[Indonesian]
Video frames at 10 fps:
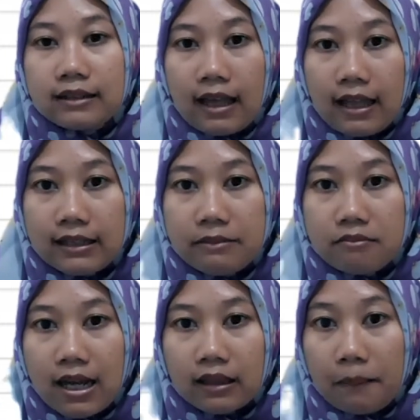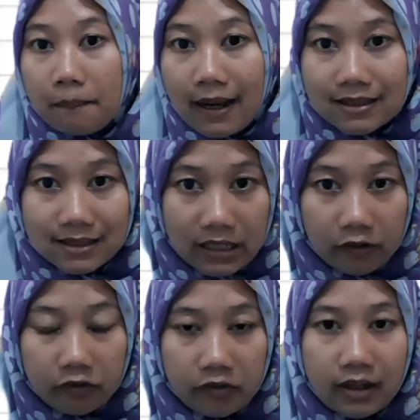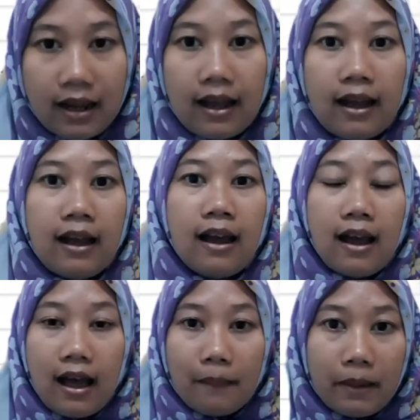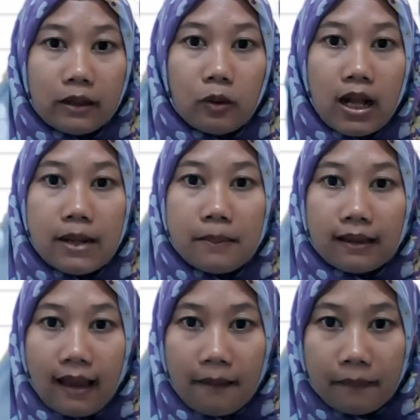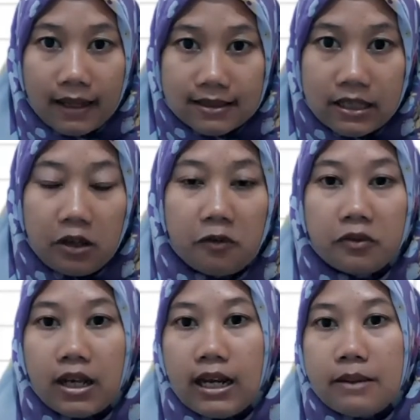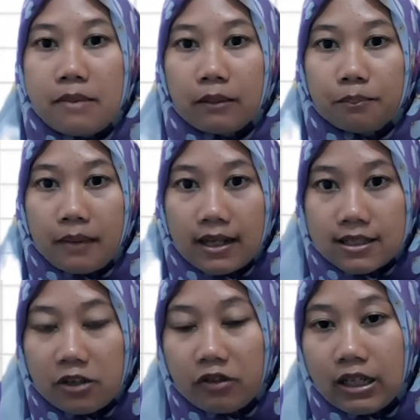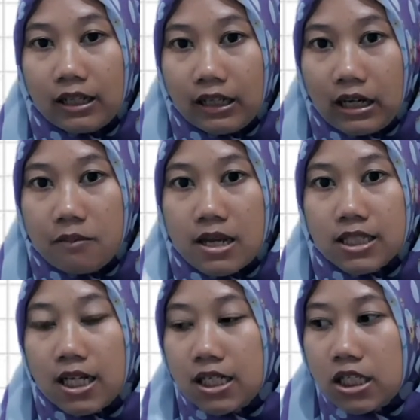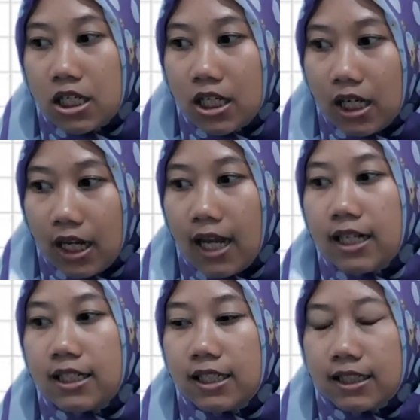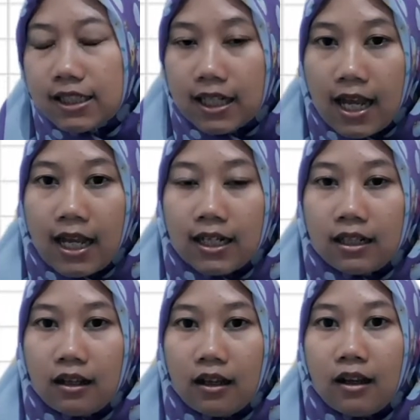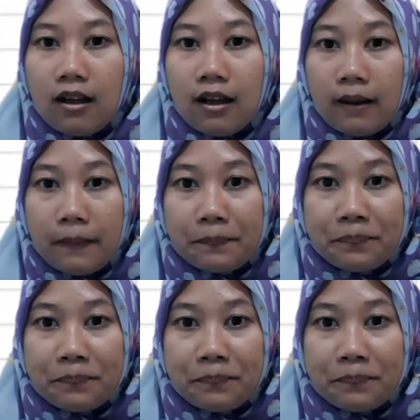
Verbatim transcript: kalimat pasif. Nah, apa itu kalimat pasif. Kalimat pasif ini biasanya dicirikan dengan um,